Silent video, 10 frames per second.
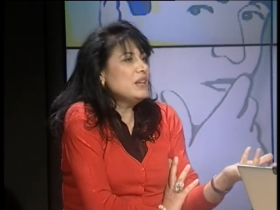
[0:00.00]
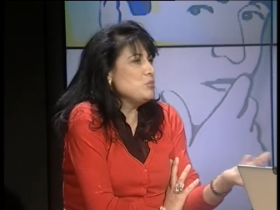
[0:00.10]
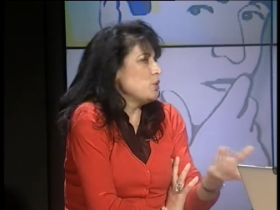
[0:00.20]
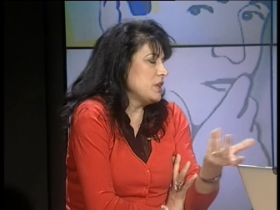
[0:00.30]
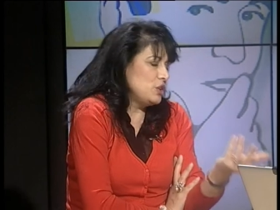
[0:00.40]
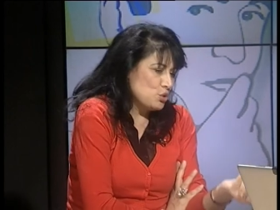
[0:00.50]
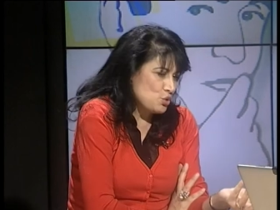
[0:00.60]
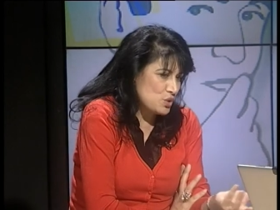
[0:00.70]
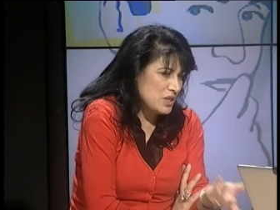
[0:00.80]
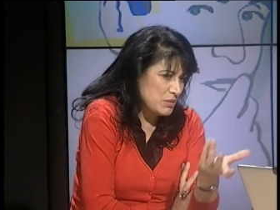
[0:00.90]
E mio
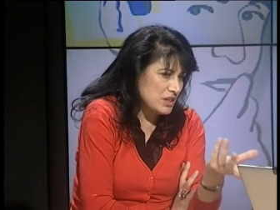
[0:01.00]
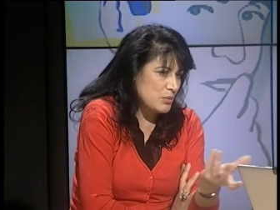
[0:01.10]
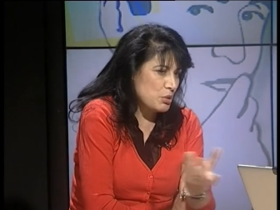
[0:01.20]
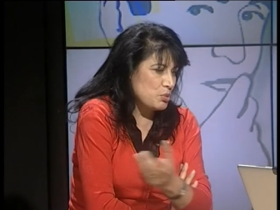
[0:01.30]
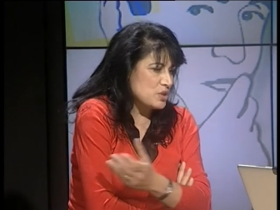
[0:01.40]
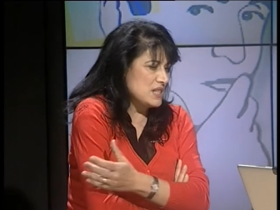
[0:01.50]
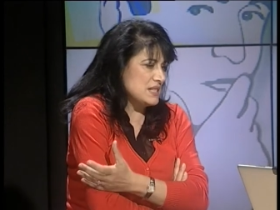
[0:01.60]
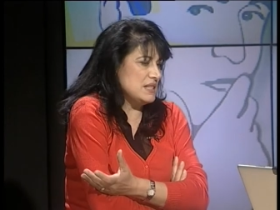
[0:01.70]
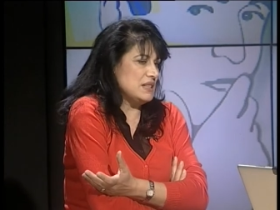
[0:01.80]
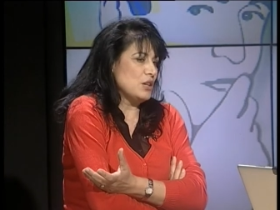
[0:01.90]
marito giustamente propose
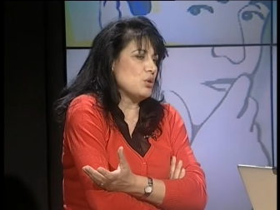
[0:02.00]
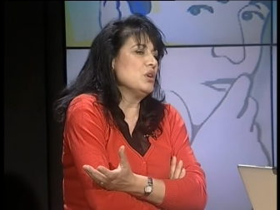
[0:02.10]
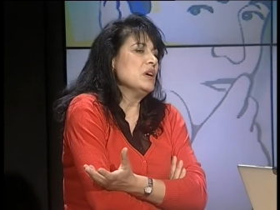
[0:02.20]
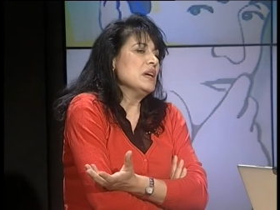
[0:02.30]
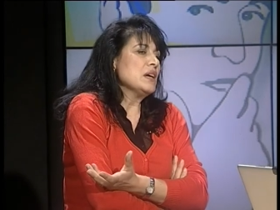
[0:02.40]
al sindaco